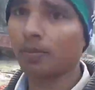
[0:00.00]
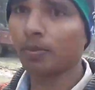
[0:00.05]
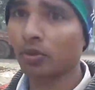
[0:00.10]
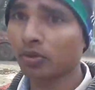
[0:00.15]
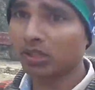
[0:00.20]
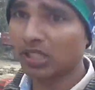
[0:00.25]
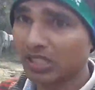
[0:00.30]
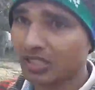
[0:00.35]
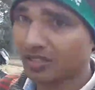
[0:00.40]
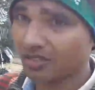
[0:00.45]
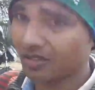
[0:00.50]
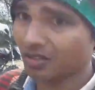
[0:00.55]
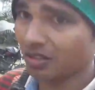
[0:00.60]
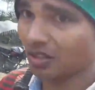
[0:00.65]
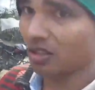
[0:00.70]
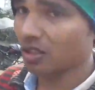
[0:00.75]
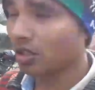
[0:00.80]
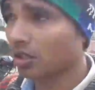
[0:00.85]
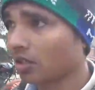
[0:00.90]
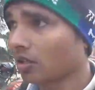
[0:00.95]
आप लोग देख सकते
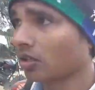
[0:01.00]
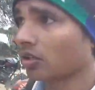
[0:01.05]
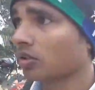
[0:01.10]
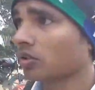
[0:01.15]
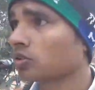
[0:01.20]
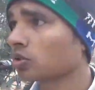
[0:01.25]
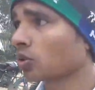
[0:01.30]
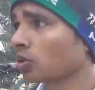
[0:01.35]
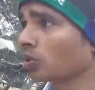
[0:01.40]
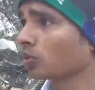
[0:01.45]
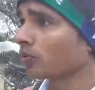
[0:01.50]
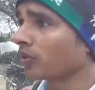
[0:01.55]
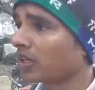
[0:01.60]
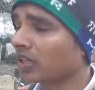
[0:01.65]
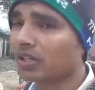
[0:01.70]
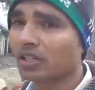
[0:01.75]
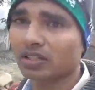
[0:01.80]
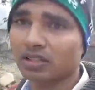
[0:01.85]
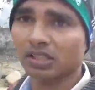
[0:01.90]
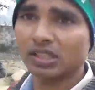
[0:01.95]
हैं और जो लोग
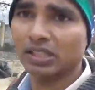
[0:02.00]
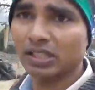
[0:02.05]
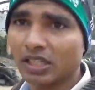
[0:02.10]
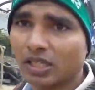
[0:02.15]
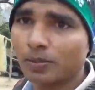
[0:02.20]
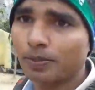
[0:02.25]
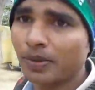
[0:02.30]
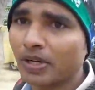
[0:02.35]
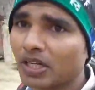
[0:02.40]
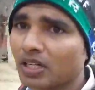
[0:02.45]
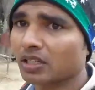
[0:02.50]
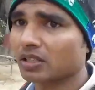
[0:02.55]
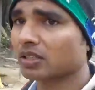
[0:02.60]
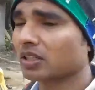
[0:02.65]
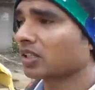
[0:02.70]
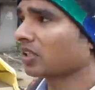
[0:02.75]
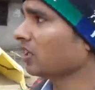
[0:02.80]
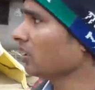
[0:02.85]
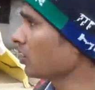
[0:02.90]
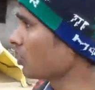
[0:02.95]
वर्क करते हैं यहीं पर
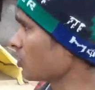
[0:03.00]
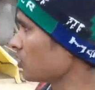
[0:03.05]
रहते हैं